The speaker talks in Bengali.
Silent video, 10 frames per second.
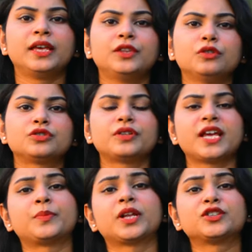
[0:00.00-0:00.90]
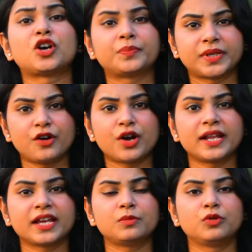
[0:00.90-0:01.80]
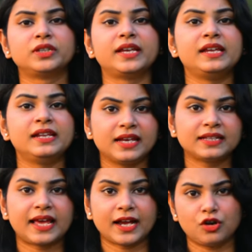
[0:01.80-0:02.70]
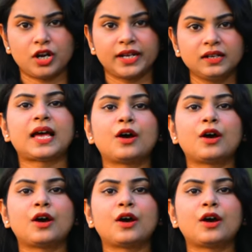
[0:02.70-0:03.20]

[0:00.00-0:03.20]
কিন্তু যদি আপনারা সপ্তাহ খানেকের মধ্যে ইন্ডিয়া ত্যাগ করেন